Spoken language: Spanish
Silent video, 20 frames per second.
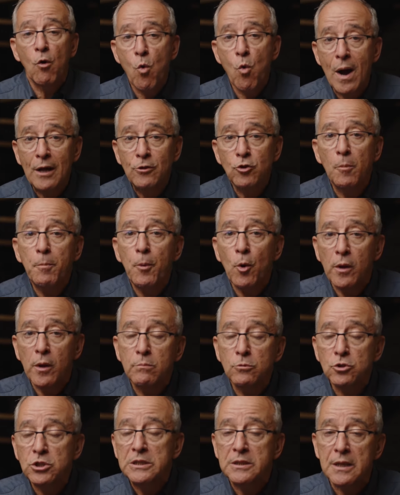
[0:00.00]
cuándo
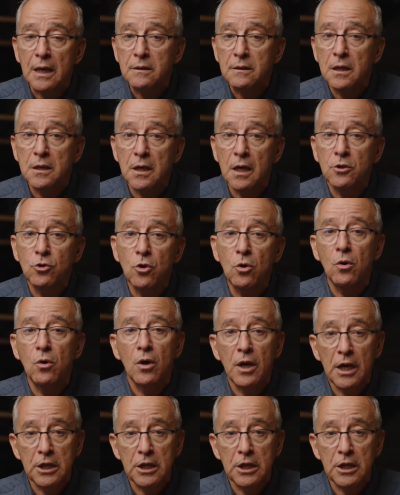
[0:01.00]
podemos estar teniendo